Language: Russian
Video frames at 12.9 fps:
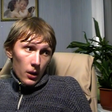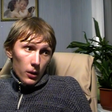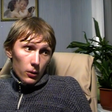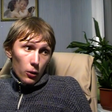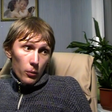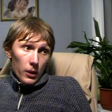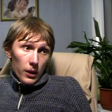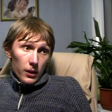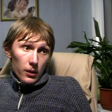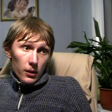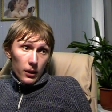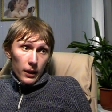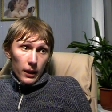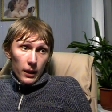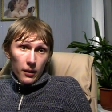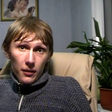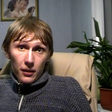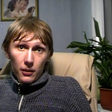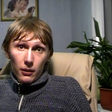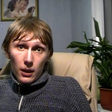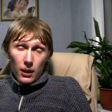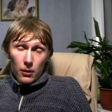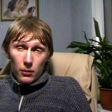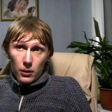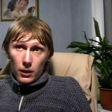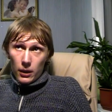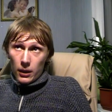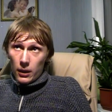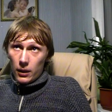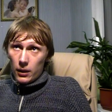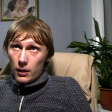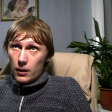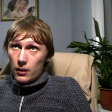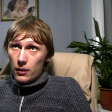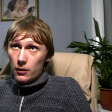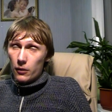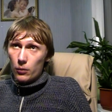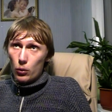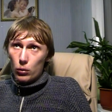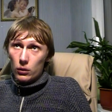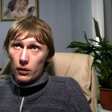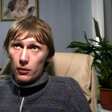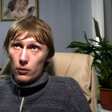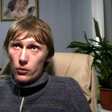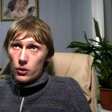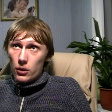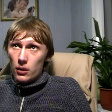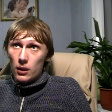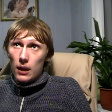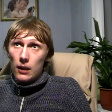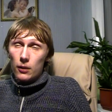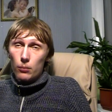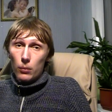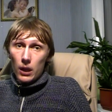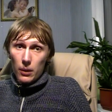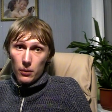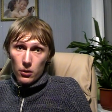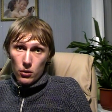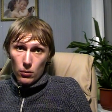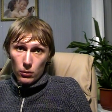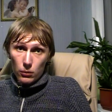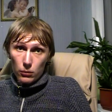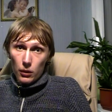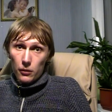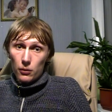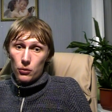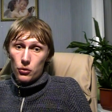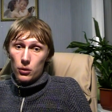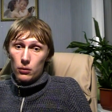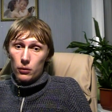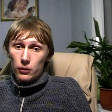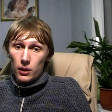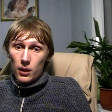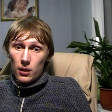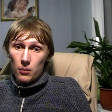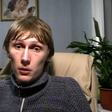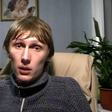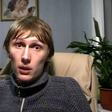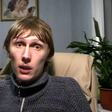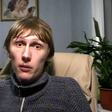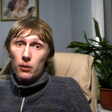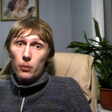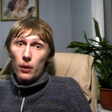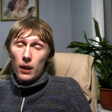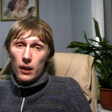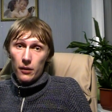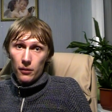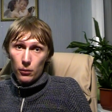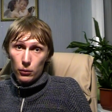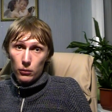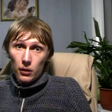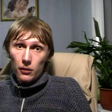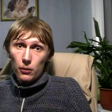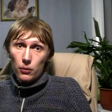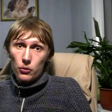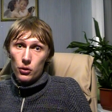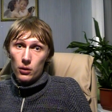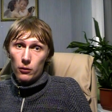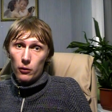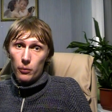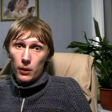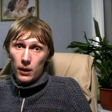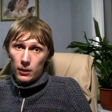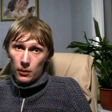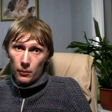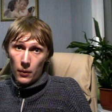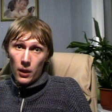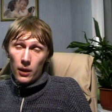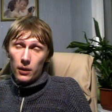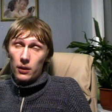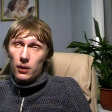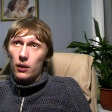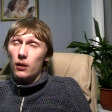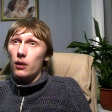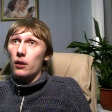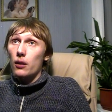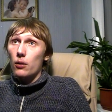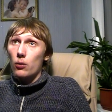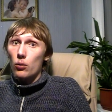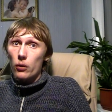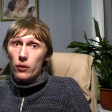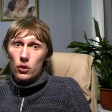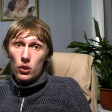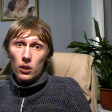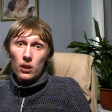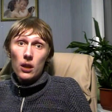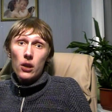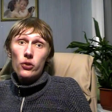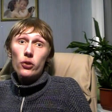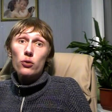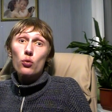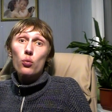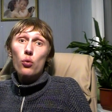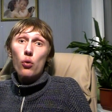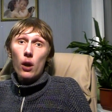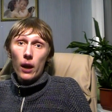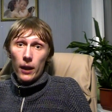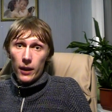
Тома Литла за два раунда не смог удосрочить ни Ален Бабич, он удосрочил его в третьем, ни Дэвид Прайс, он удосрочил его в пятом, ни Харгович, ни даже Дюбуа.